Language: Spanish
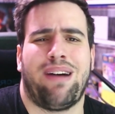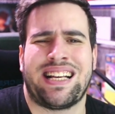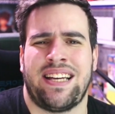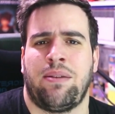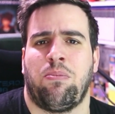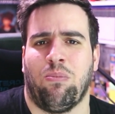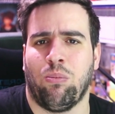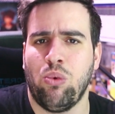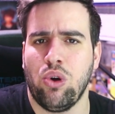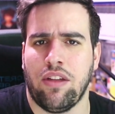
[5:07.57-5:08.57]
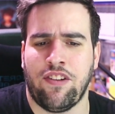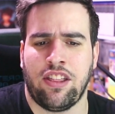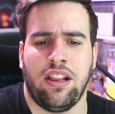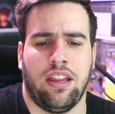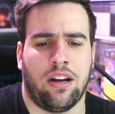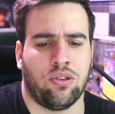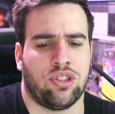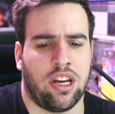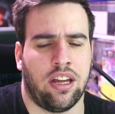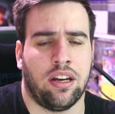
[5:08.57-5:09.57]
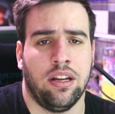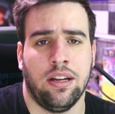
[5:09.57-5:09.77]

va a ser muy difícil de conseguir.